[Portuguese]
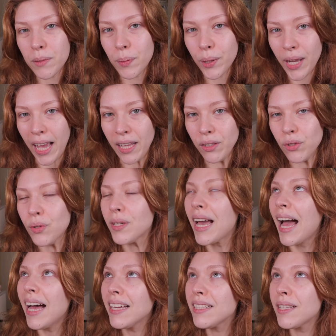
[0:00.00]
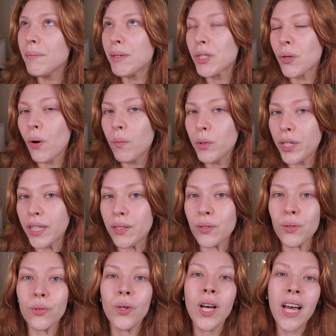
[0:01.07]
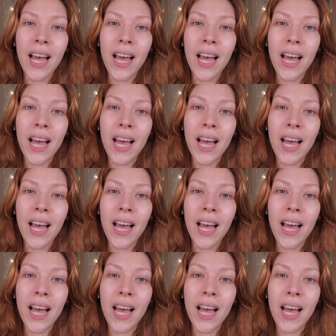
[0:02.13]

pro quente. Cássia, mas como isso?